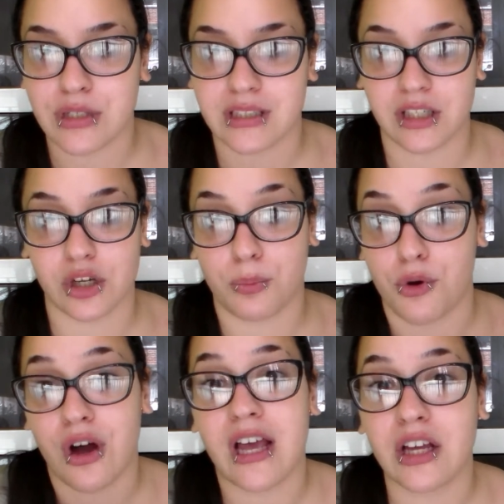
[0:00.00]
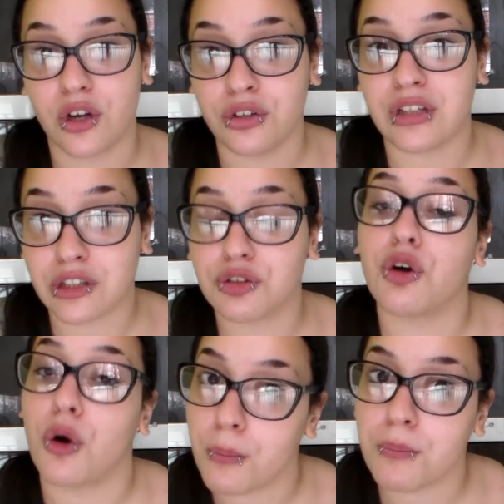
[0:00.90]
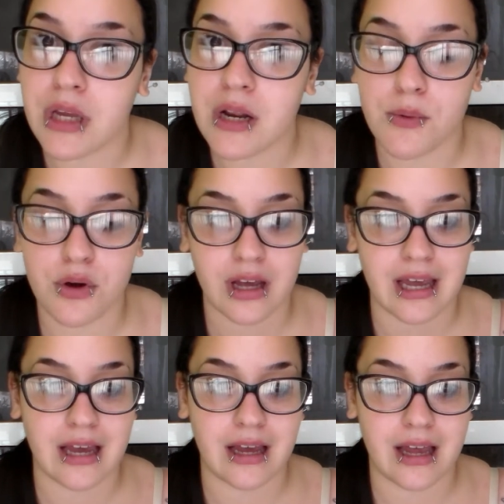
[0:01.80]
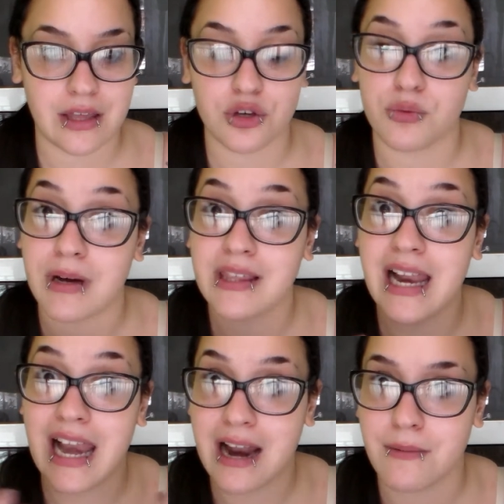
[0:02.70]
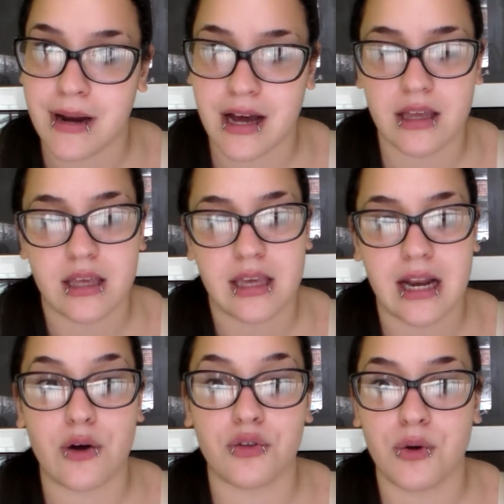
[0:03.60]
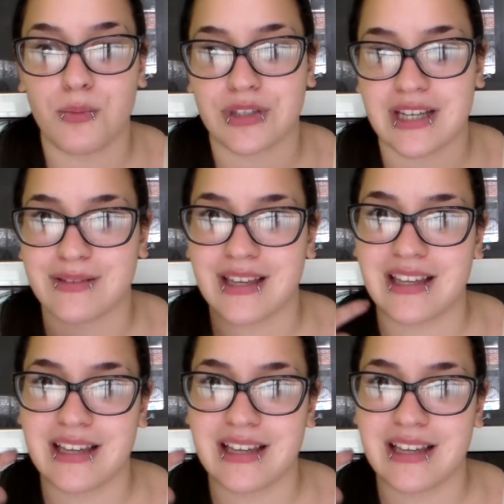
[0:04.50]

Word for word: pues que os pongáis en contacto con Virgo, que ellos mandan el albarán y quiera o no, pues ahí